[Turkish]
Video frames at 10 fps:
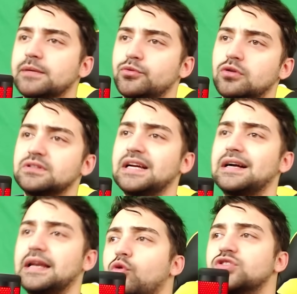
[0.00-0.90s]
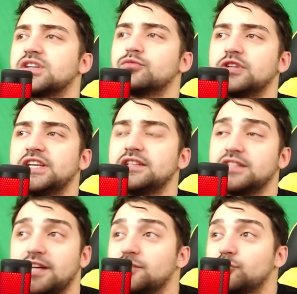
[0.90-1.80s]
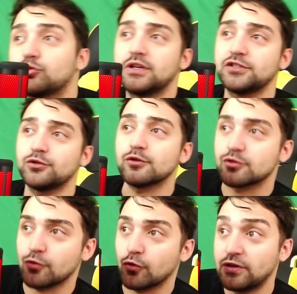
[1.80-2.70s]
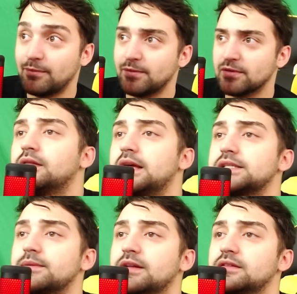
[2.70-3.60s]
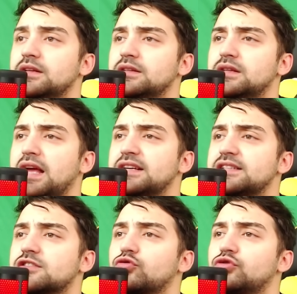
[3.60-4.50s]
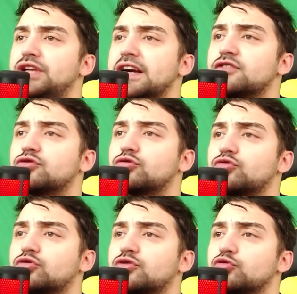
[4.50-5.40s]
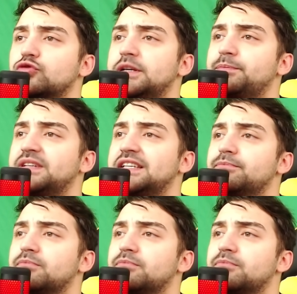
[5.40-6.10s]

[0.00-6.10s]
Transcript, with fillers: yapıyor Deggale. Hocam bunu git gitgide daha çok zorlaştırıyorsunuz. Okuyamayayım Neyse ben de next next su ip yiyip